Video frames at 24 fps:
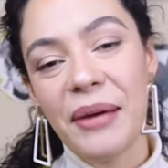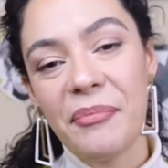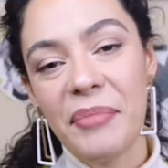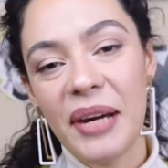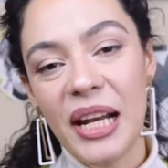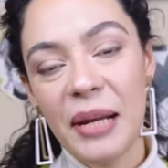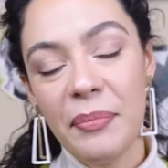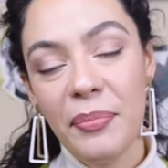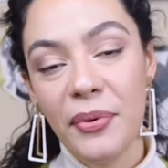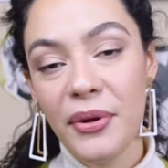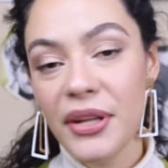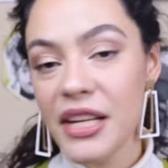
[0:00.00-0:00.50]

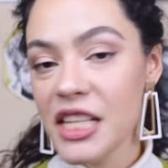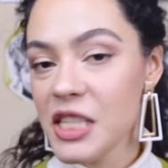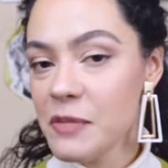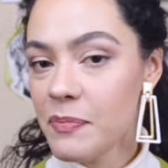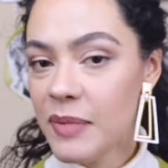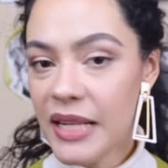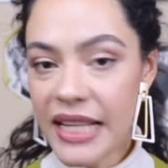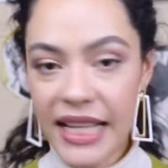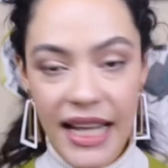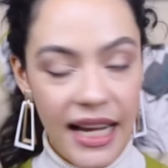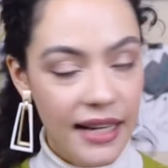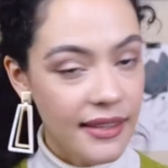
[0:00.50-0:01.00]
para poder
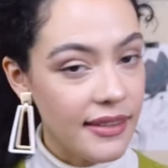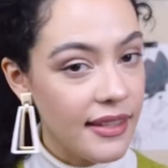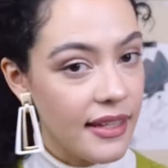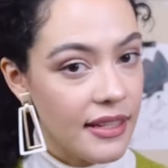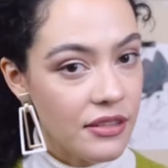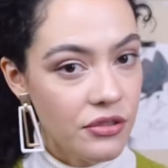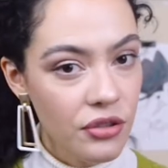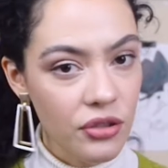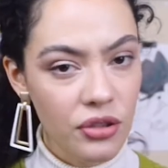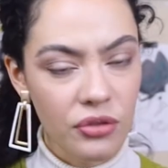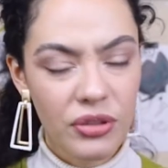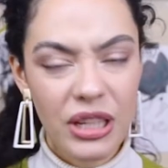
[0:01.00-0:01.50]
explicarte
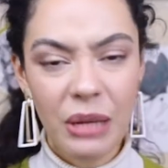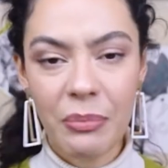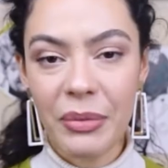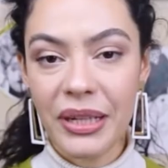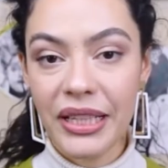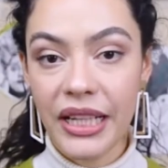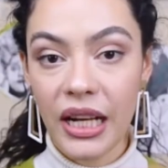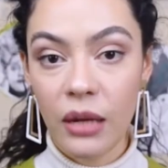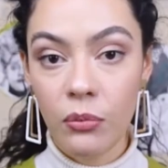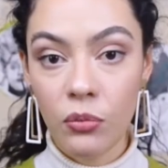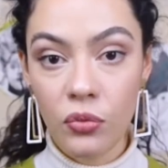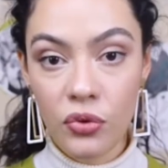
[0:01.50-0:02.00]
esto de una
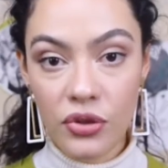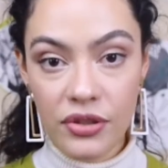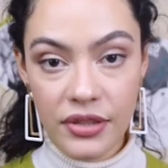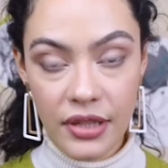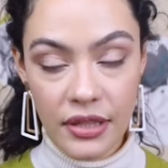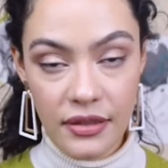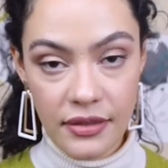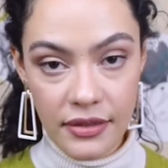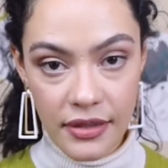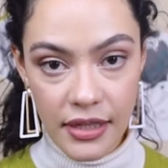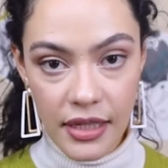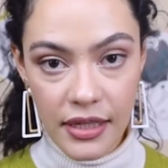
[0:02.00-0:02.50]
manera muy
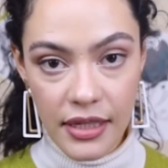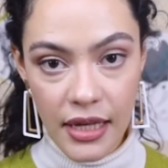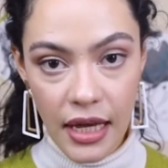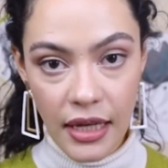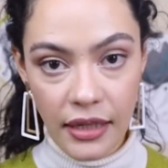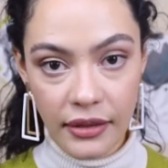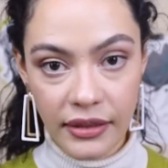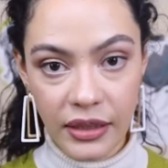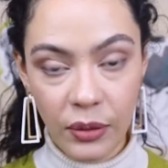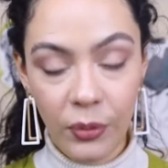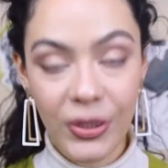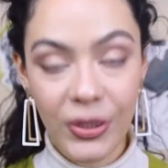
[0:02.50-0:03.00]

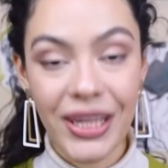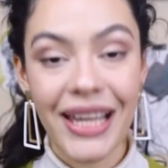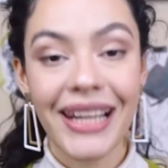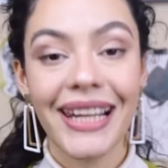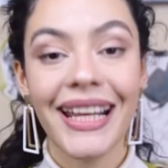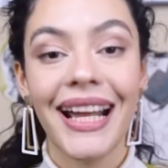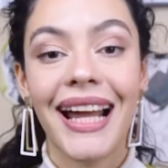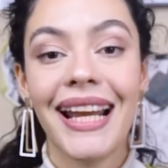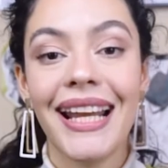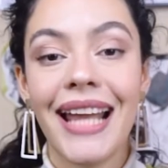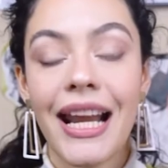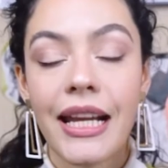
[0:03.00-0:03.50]
sencilla, te voy a
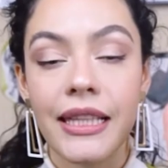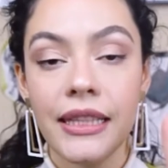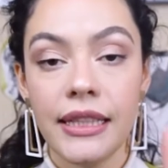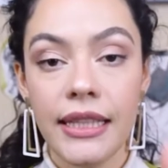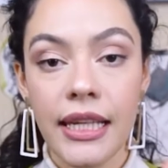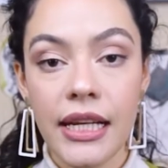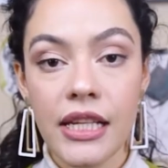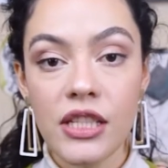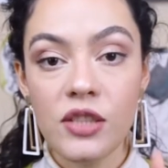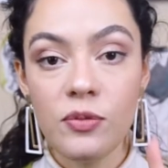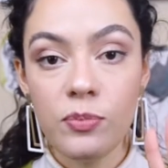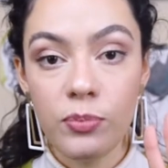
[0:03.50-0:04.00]
regalar
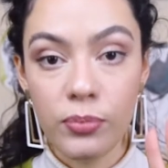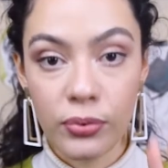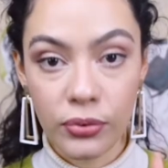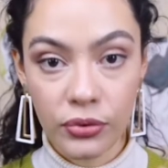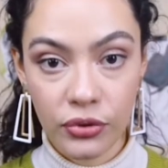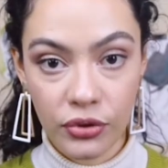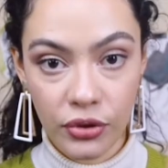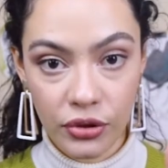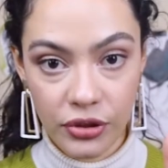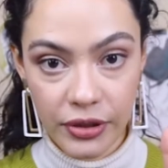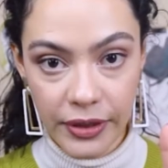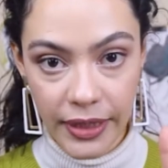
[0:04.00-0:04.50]
tres
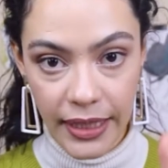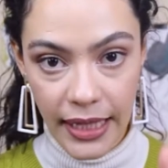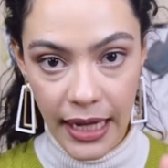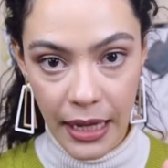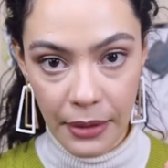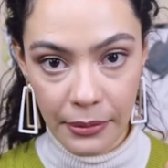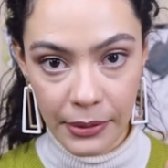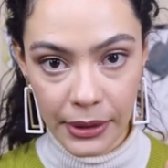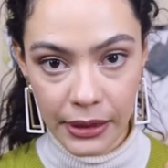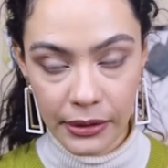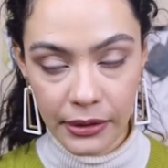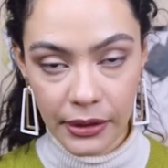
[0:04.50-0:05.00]
puntos
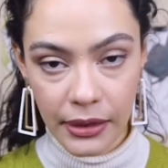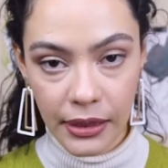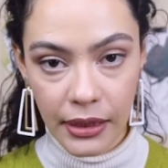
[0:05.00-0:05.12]
clave.